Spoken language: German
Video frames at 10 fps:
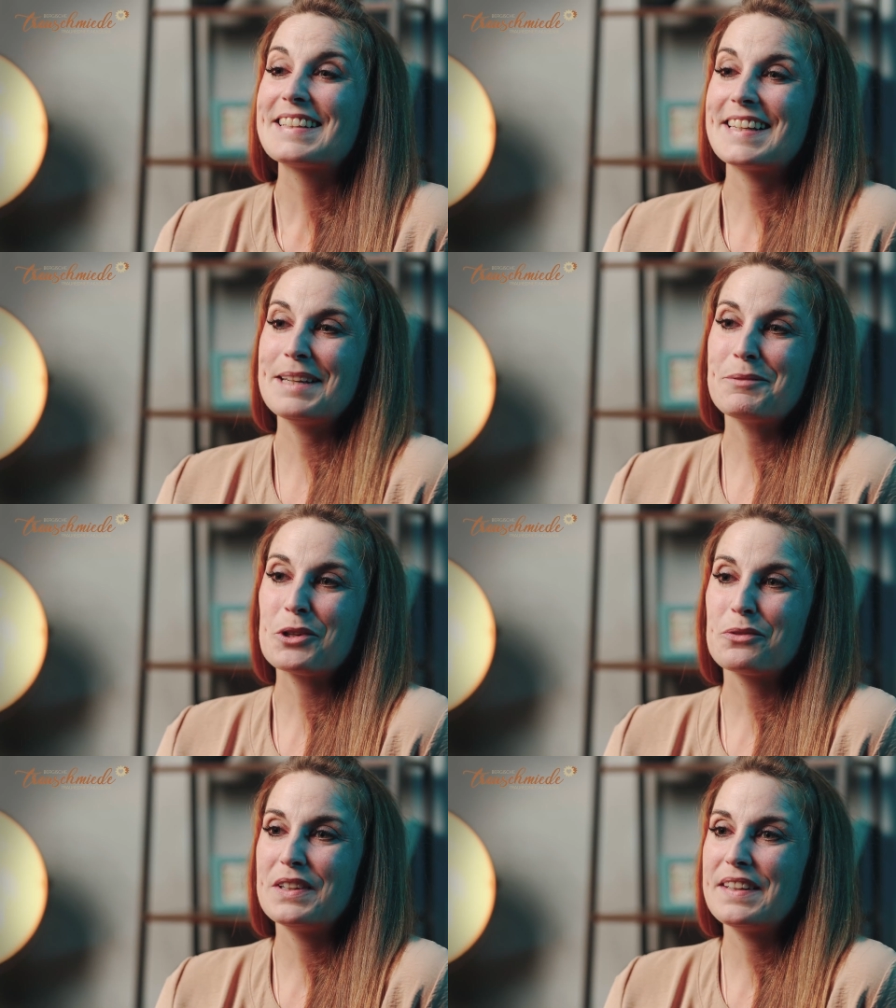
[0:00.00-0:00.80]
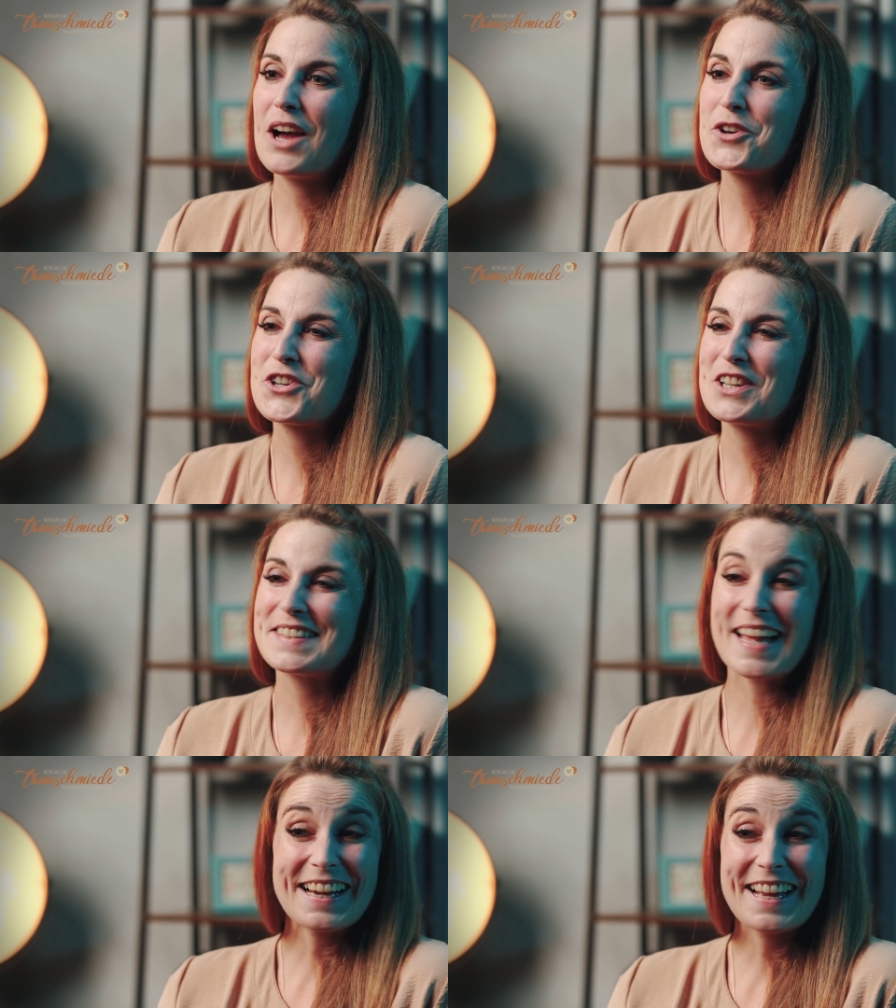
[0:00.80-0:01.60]
Seitdem durfte ich auch schon
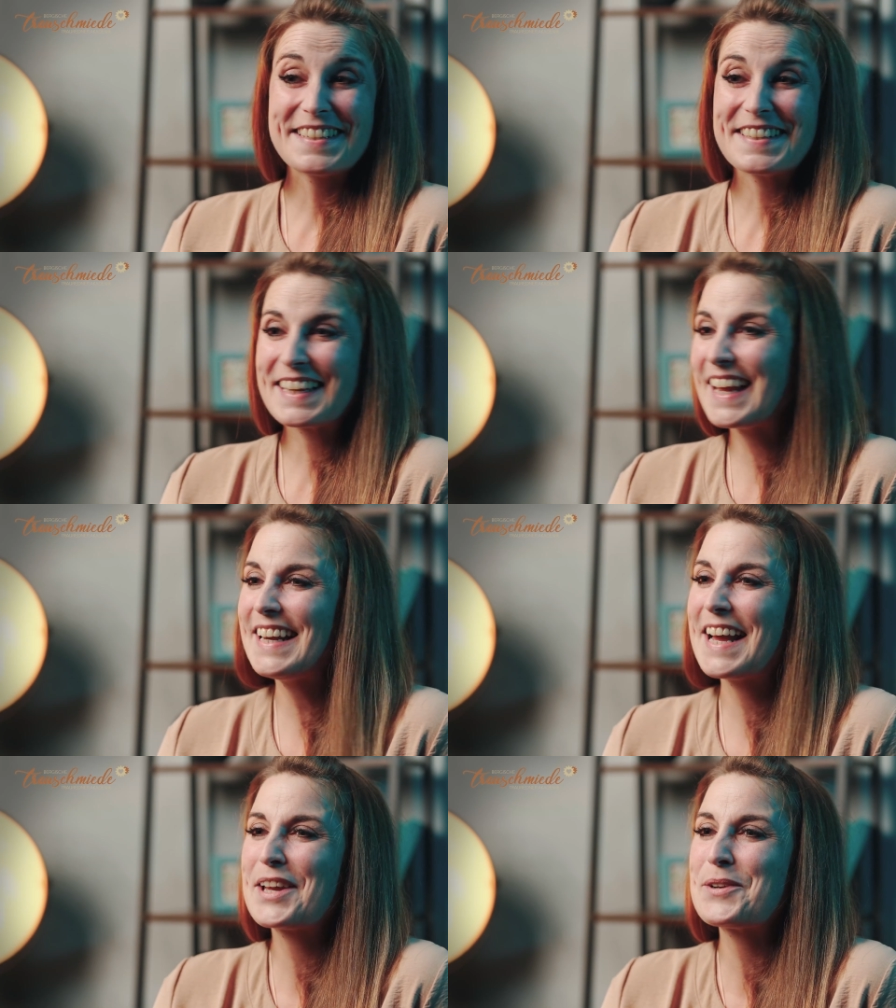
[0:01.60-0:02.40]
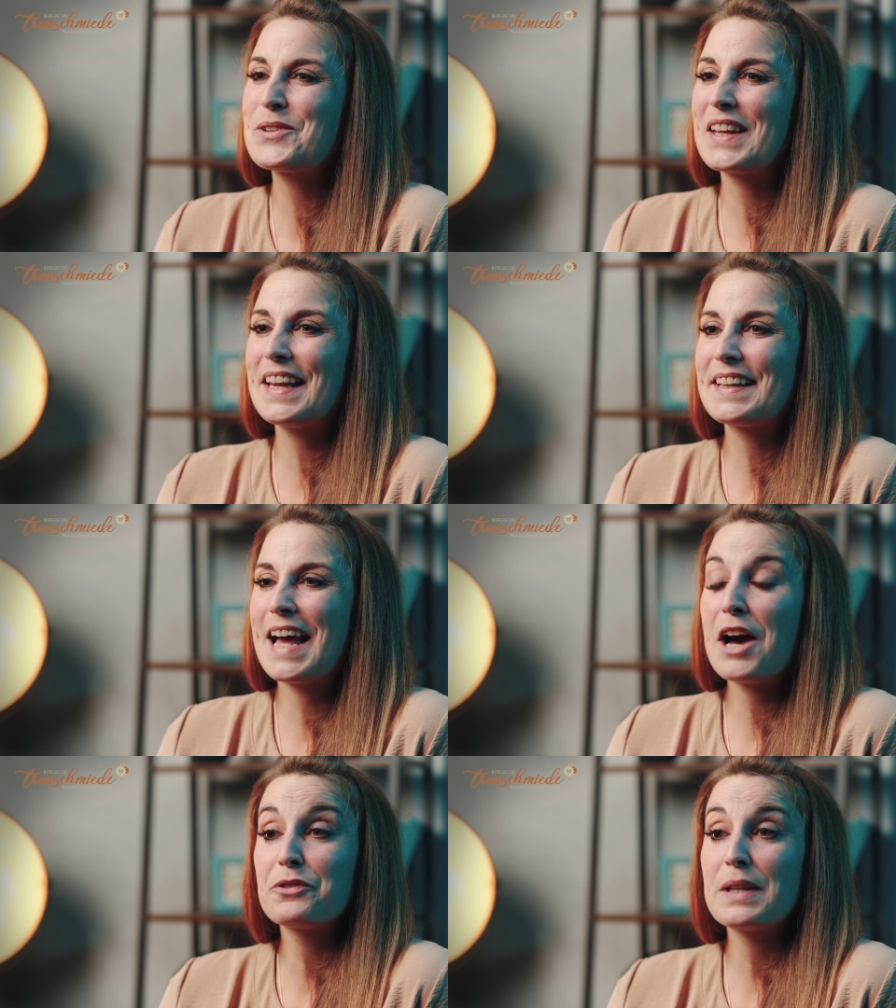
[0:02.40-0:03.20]
zahlreiche Rednerinnen und
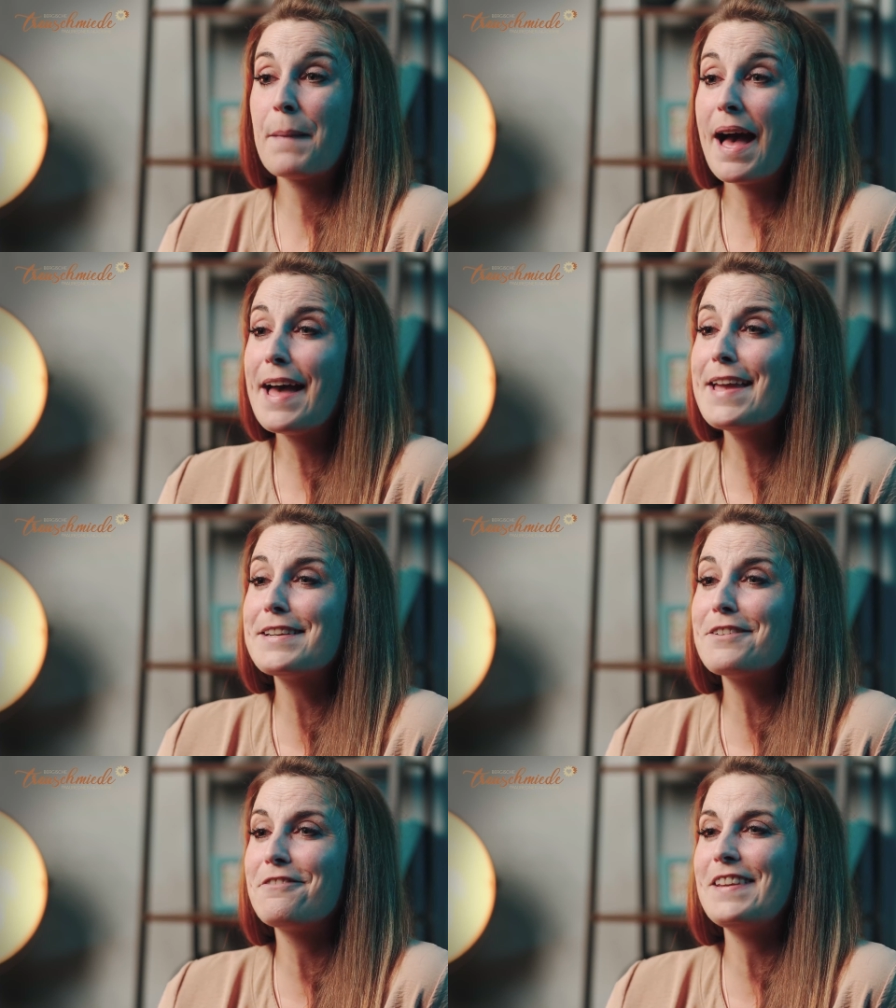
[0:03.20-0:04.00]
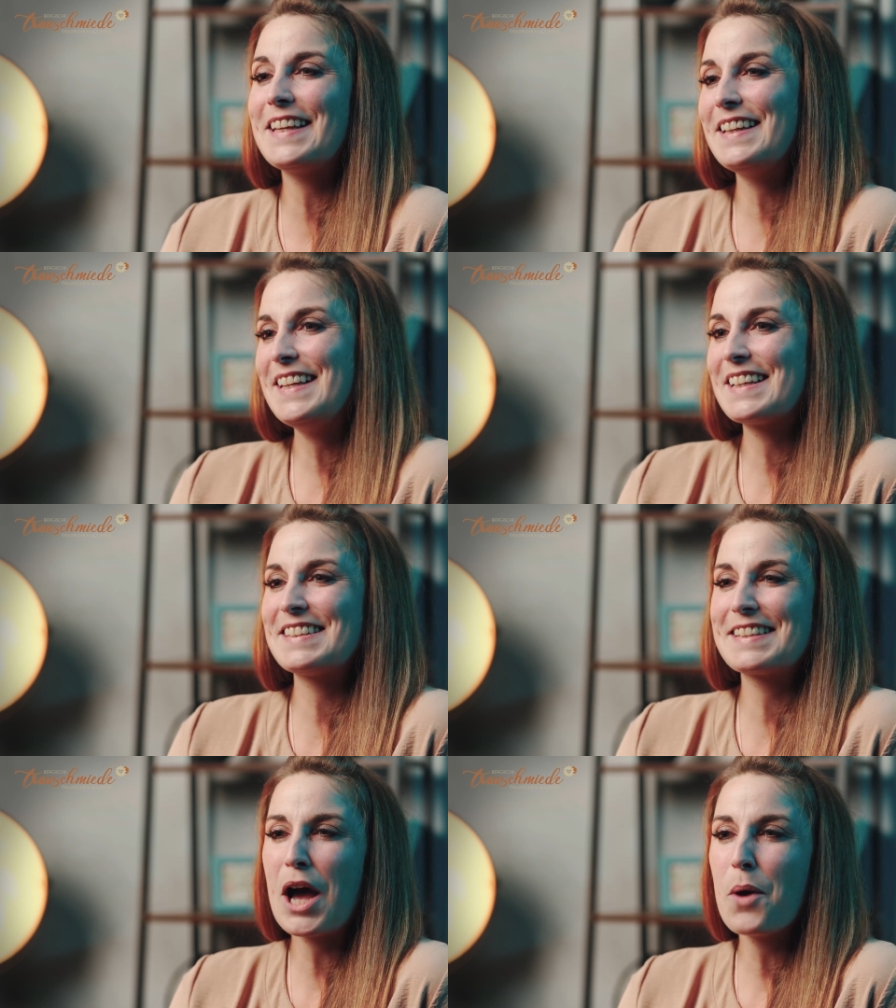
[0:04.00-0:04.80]
Redner auf dem eigenen Weg in
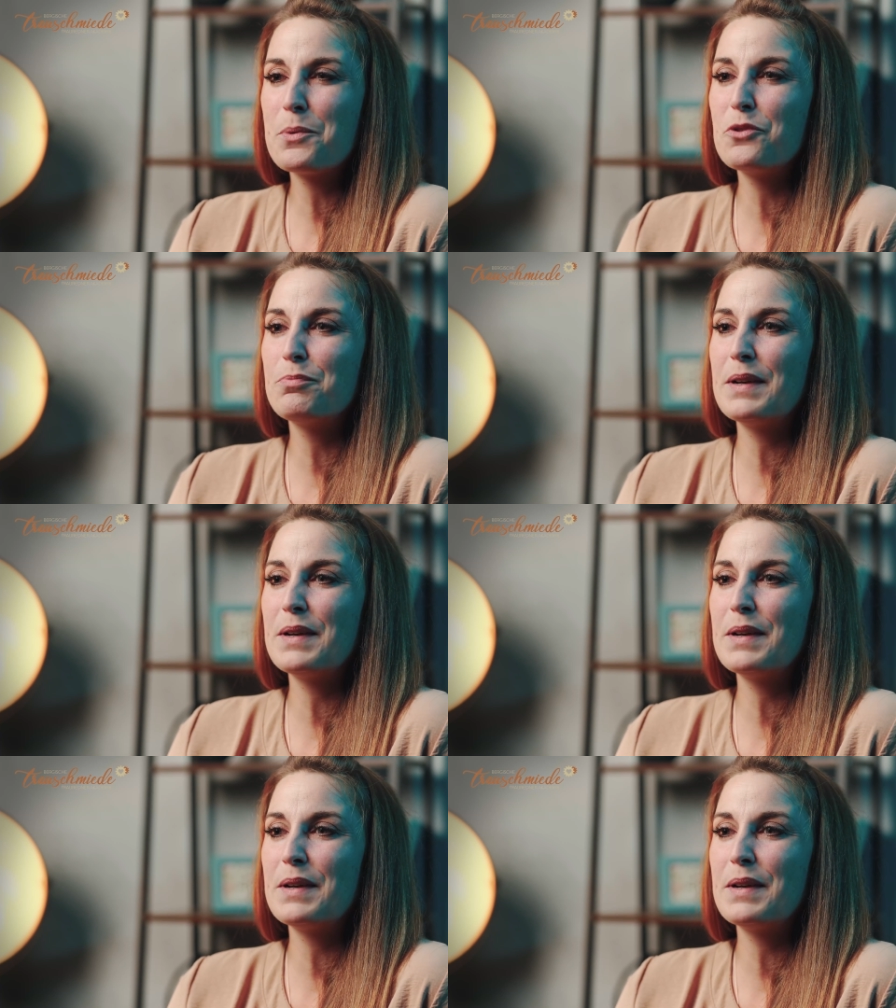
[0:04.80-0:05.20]
ihrem Traumberuf